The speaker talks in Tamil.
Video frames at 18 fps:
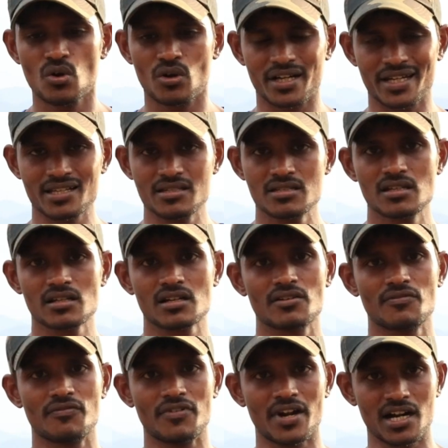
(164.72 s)
உங்கள் டெஸ்ட்டில்
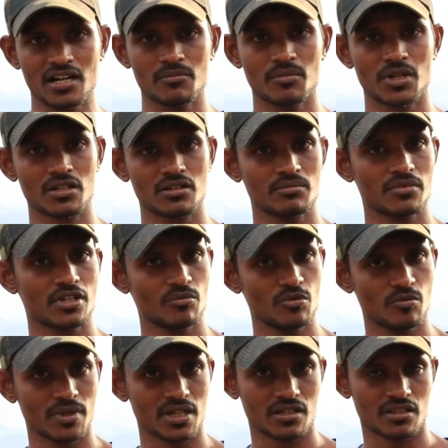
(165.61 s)
இருக்கிற ஃப்ளாட்டை மட்டும்
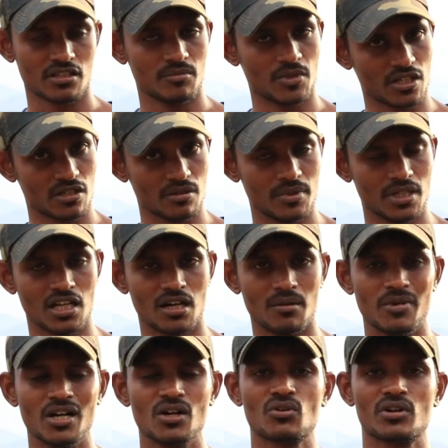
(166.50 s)
ரிமூவ் பண்ணுறதுக்கு மட்டும்
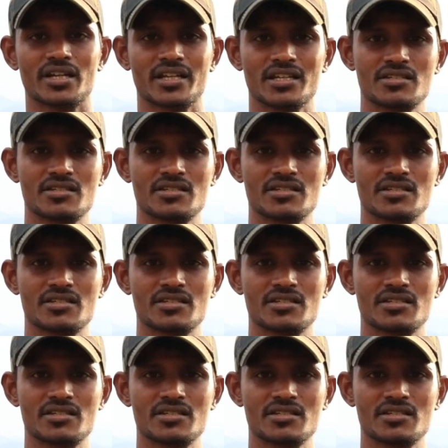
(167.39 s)
இல்லாமல் உங்கள்